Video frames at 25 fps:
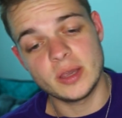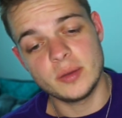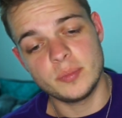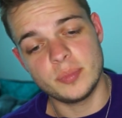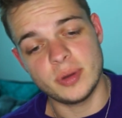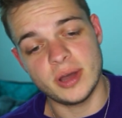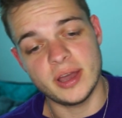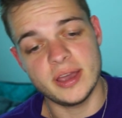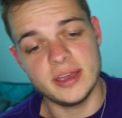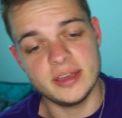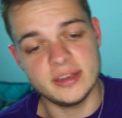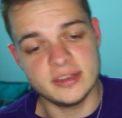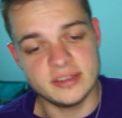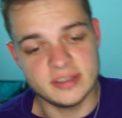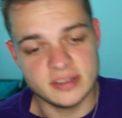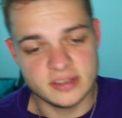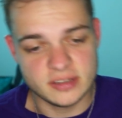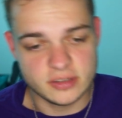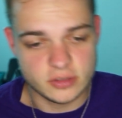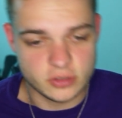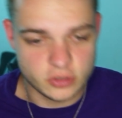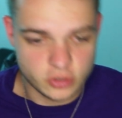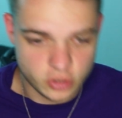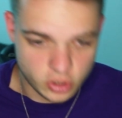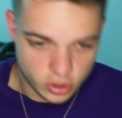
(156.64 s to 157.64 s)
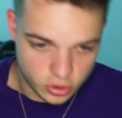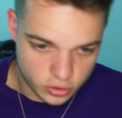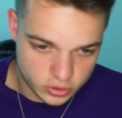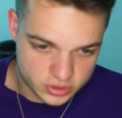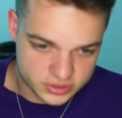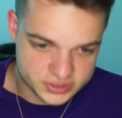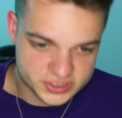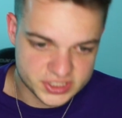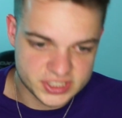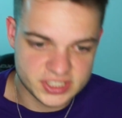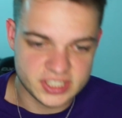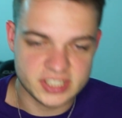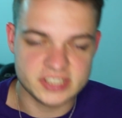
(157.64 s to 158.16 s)
Bei den
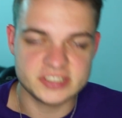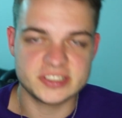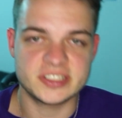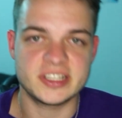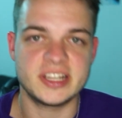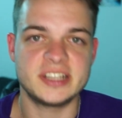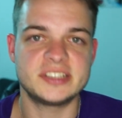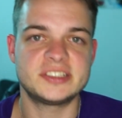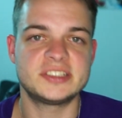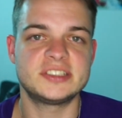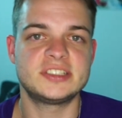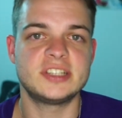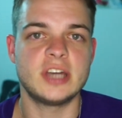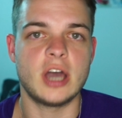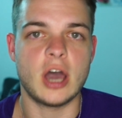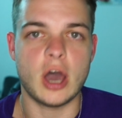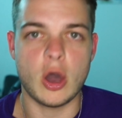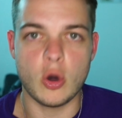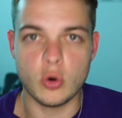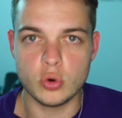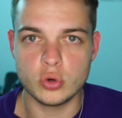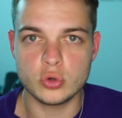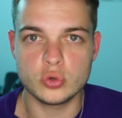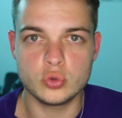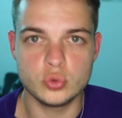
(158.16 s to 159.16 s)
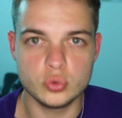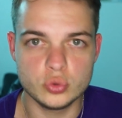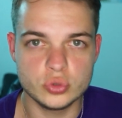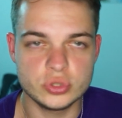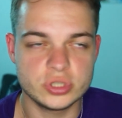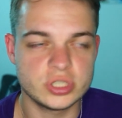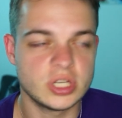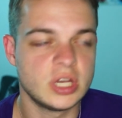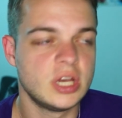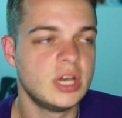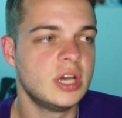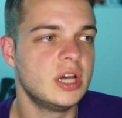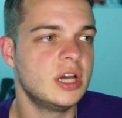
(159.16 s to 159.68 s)
Colts ging es letztes Jahr auch
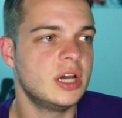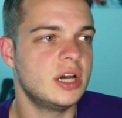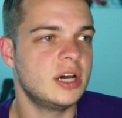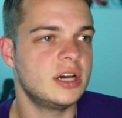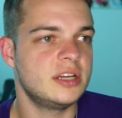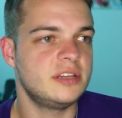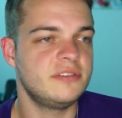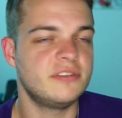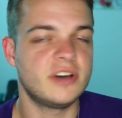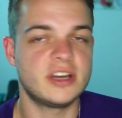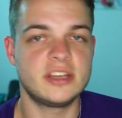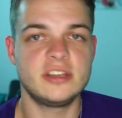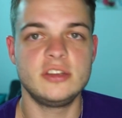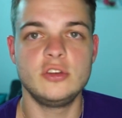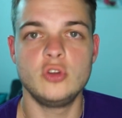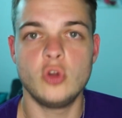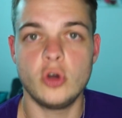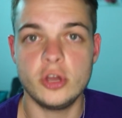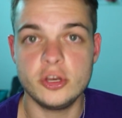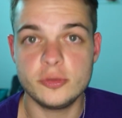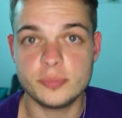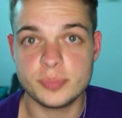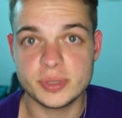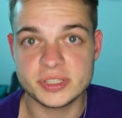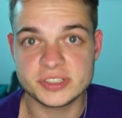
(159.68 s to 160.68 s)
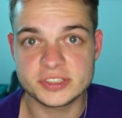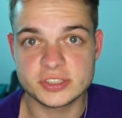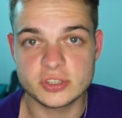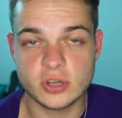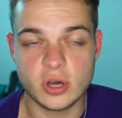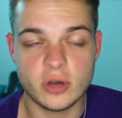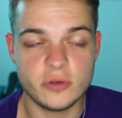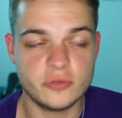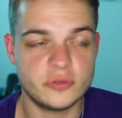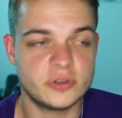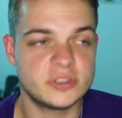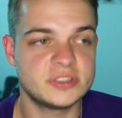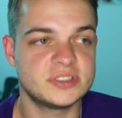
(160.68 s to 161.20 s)
gut, Ah, die waren die neuntbeste
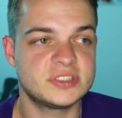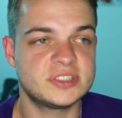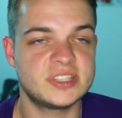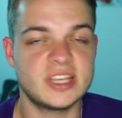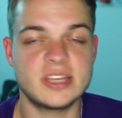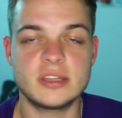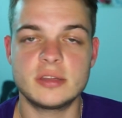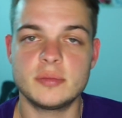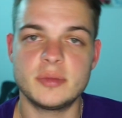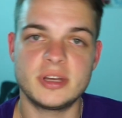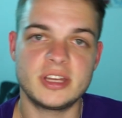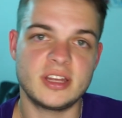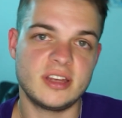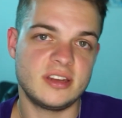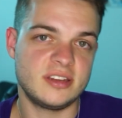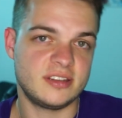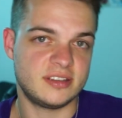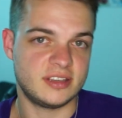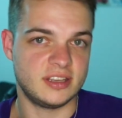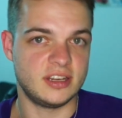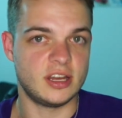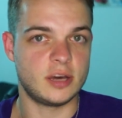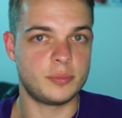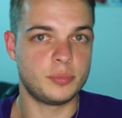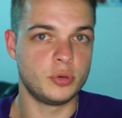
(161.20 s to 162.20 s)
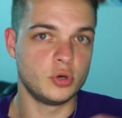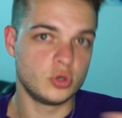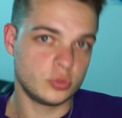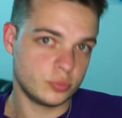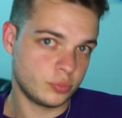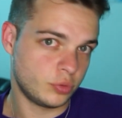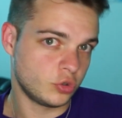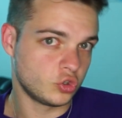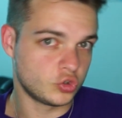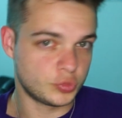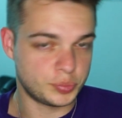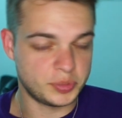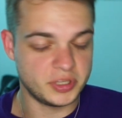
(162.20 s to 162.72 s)
Offense. Denkt immer dran, ich gehe nach Punkten
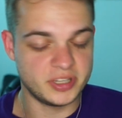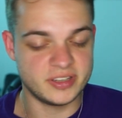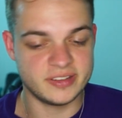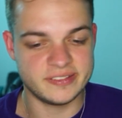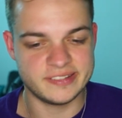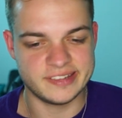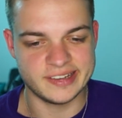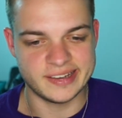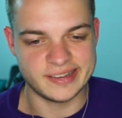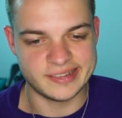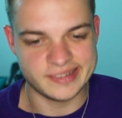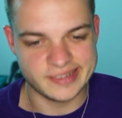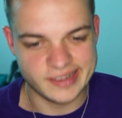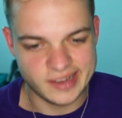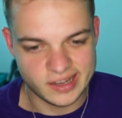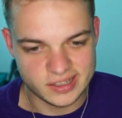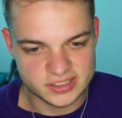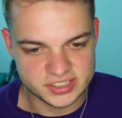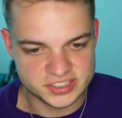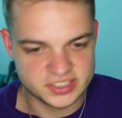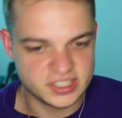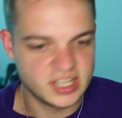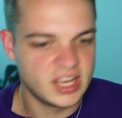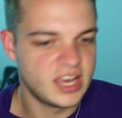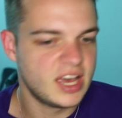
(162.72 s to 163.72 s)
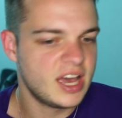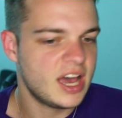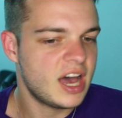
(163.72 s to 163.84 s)
pro Spiel, nicht nach Yards.